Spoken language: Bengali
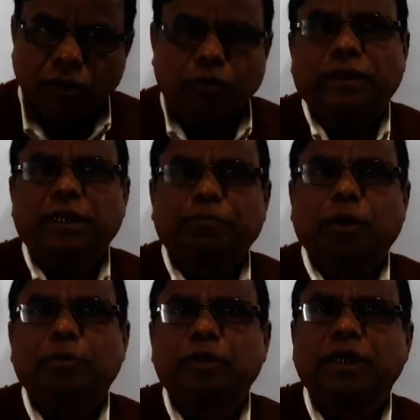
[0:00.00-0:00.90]
তোমাদের
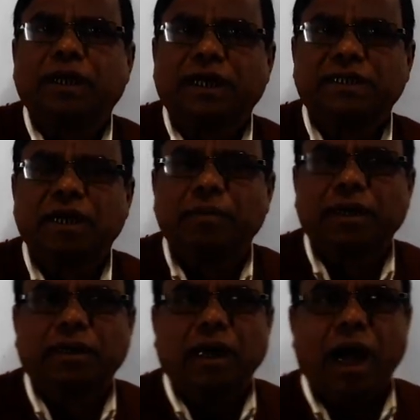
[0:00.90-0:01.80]
পরবর্তী ক্লাসে
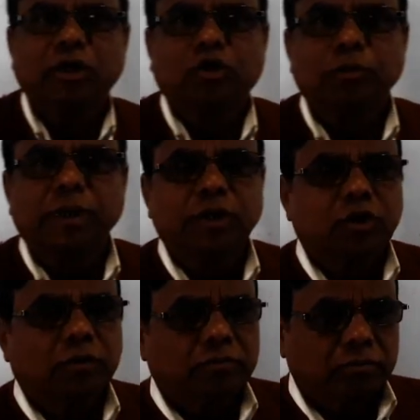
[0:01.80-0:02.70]
আমার
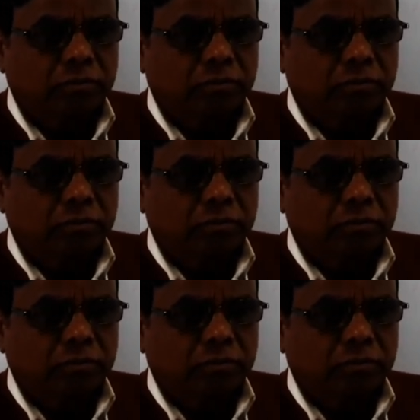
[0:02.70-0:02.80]
আইসোমেরিজম